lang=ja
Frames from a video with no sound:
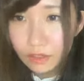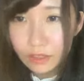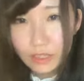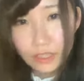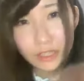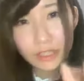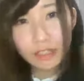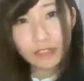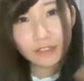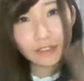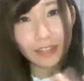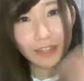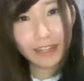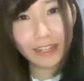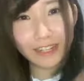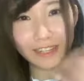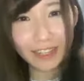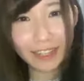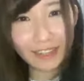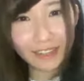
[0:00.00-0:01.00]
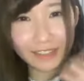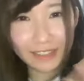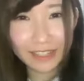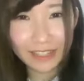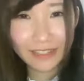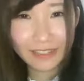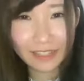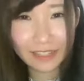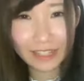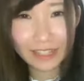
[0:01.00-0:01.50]
ん CD 君ありがとう来
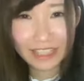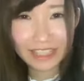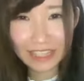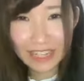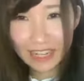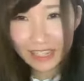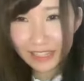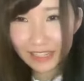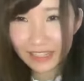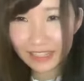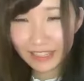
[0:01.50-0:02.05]
てくれてチラ